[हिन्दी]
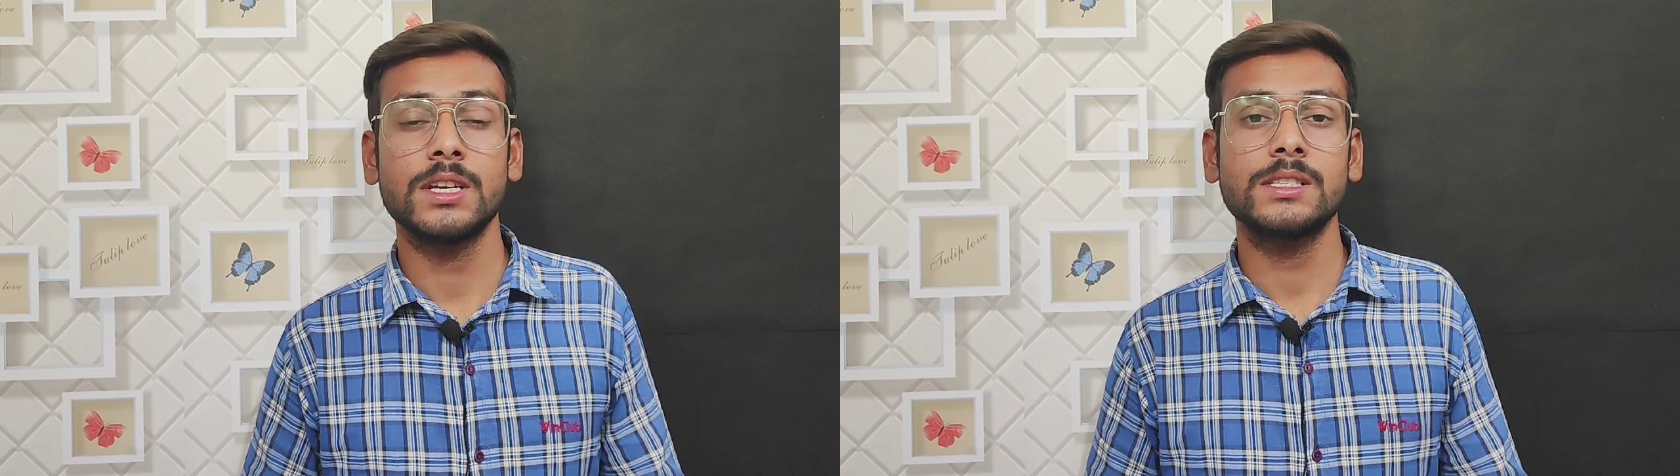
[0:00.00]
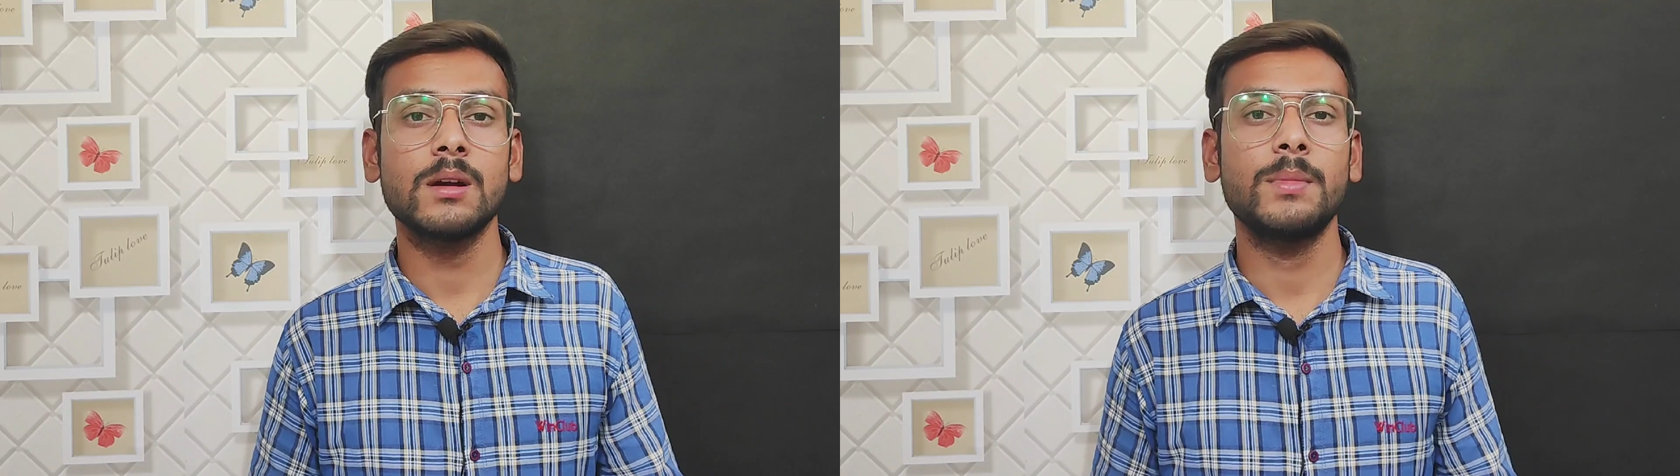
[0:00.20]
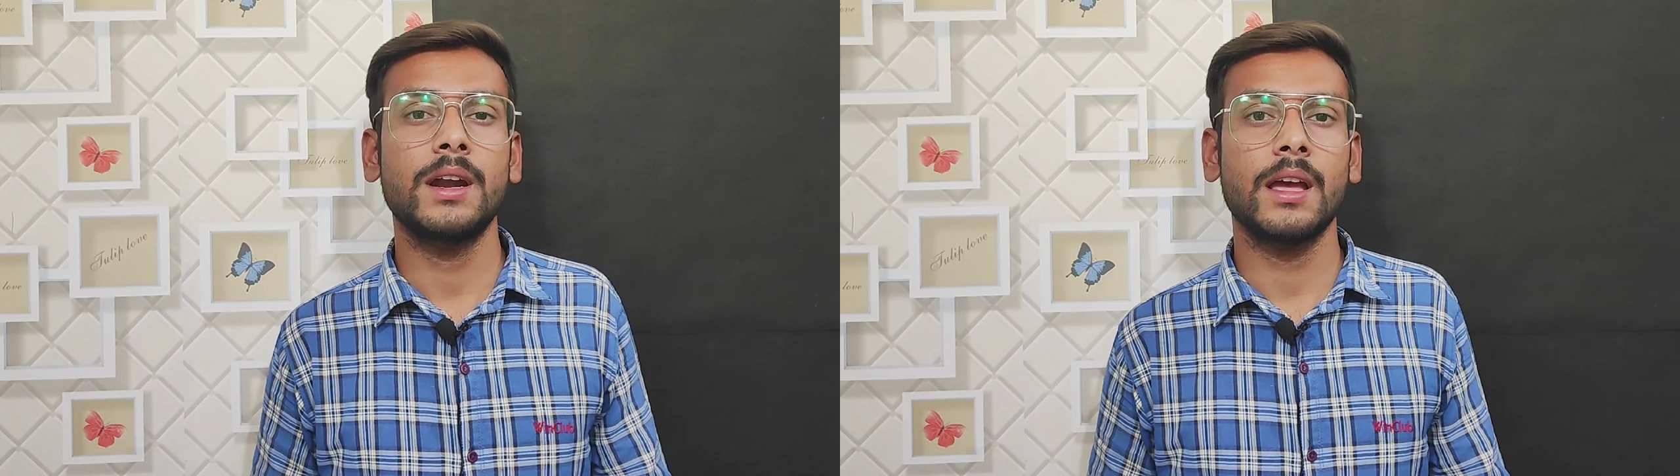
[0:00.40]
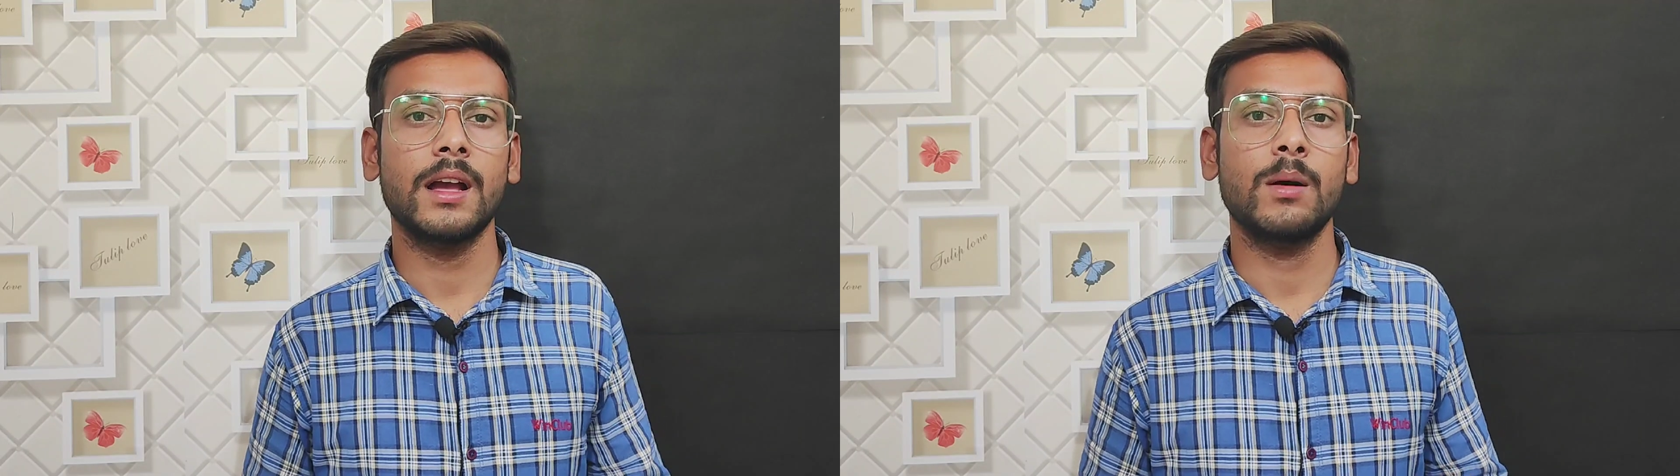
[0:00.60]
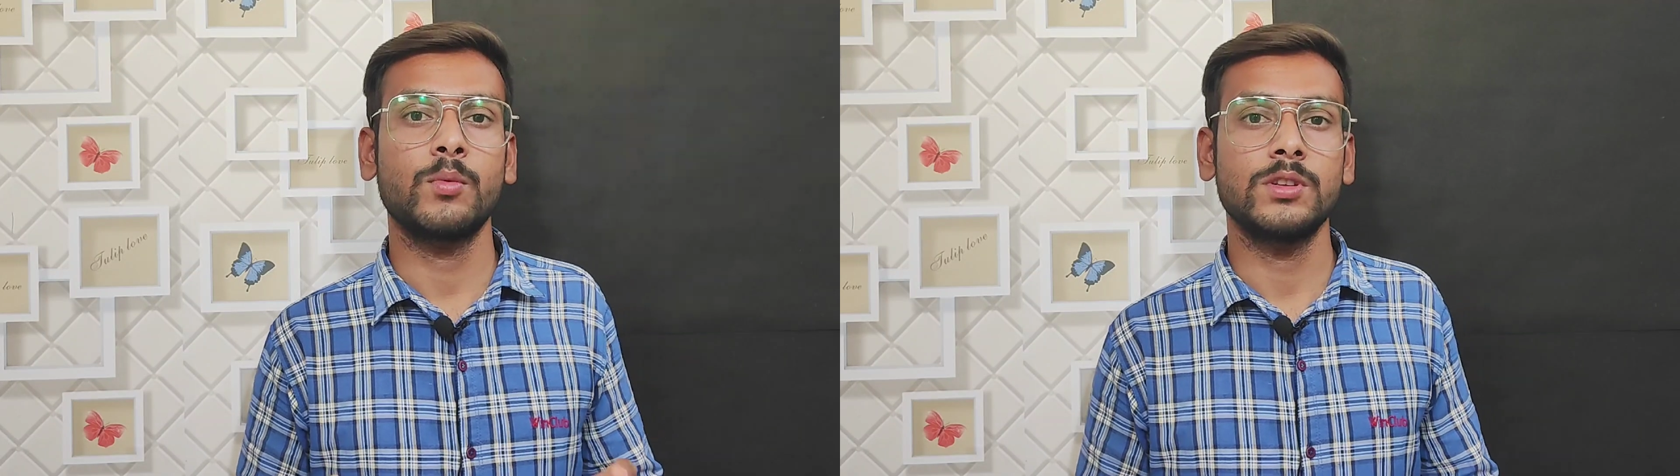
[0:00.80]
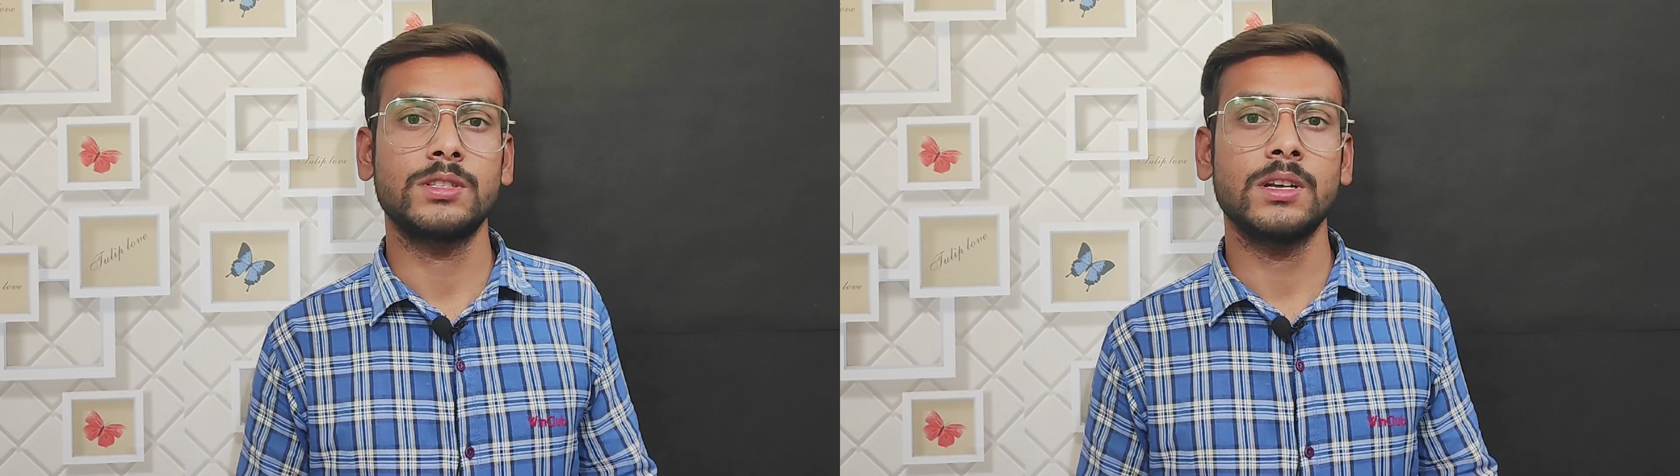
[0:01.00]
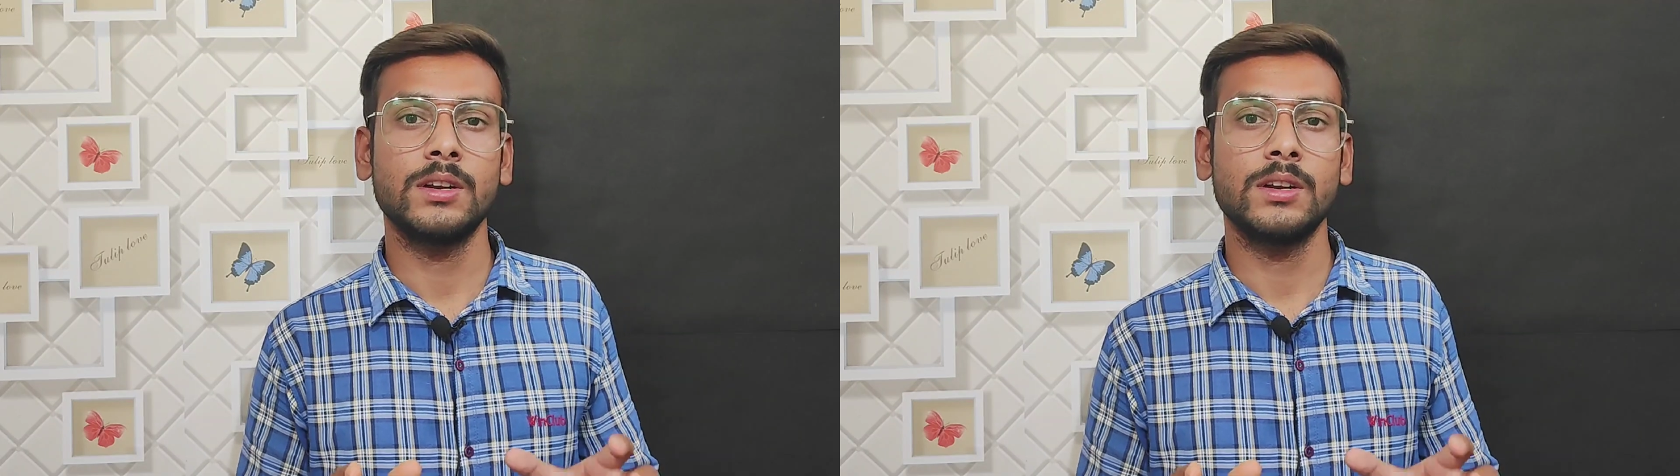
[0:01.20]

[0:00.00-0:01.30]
जैसे अपडेट आएगा आपको इंस्टेंट